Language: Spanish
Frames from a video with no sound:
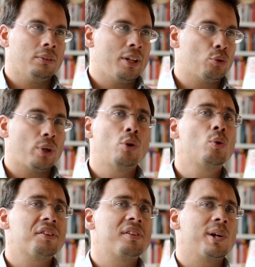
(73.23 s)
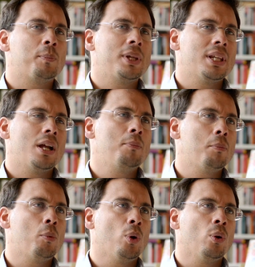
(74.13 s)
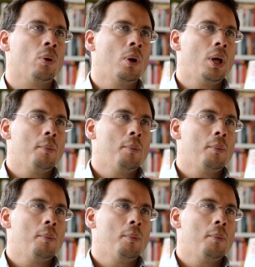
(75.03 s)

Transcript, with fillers: la historia nunca se repite del mismo modo,